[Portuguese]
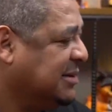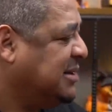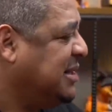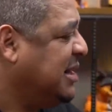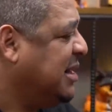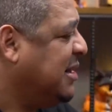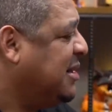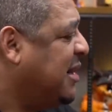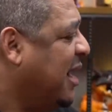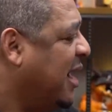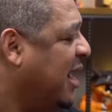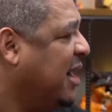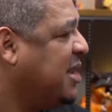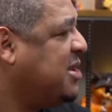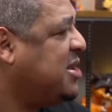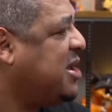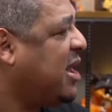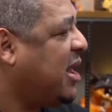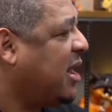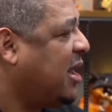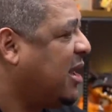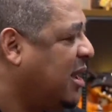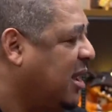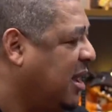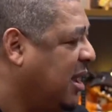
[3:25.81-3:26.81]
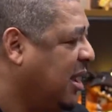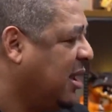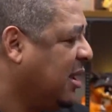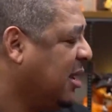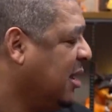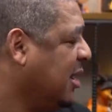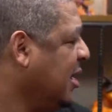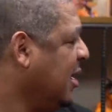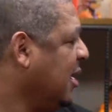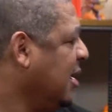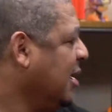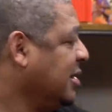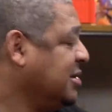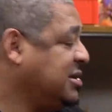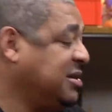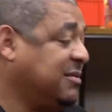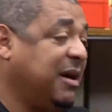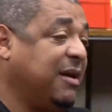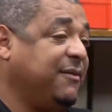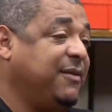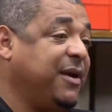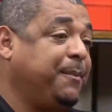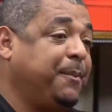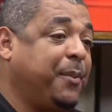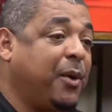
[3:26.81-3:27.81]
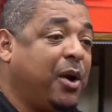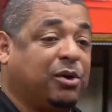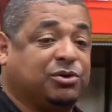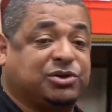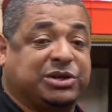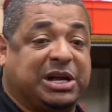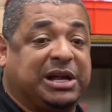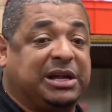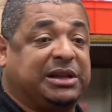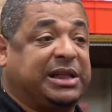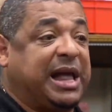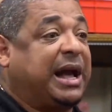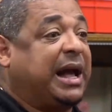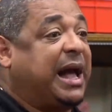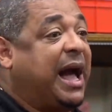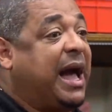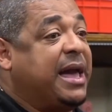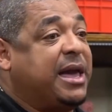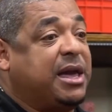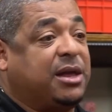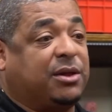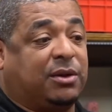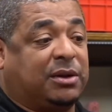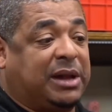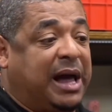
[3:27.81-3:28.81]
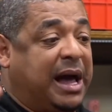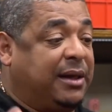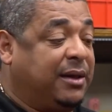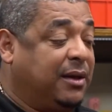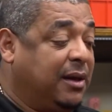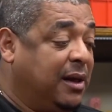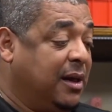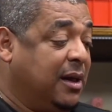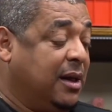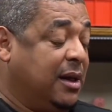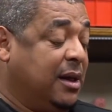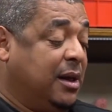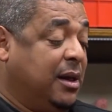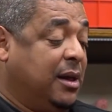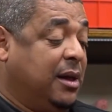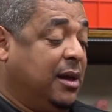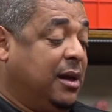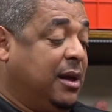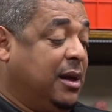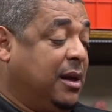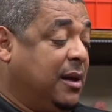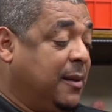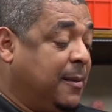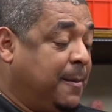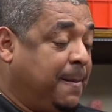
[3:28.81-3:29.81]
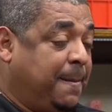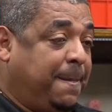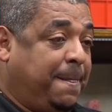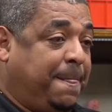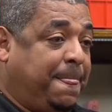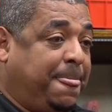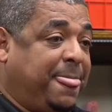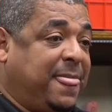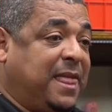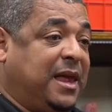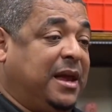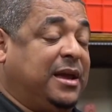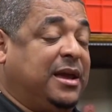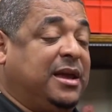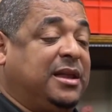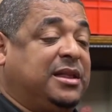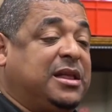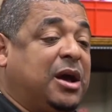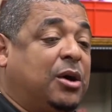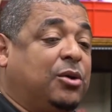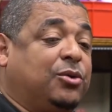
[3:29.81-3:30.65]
Zidane. Aí você vai vendo, né? Você vai ver, pô, os caras tá caindo lá. Tão, tão favoráveis. favoráveis.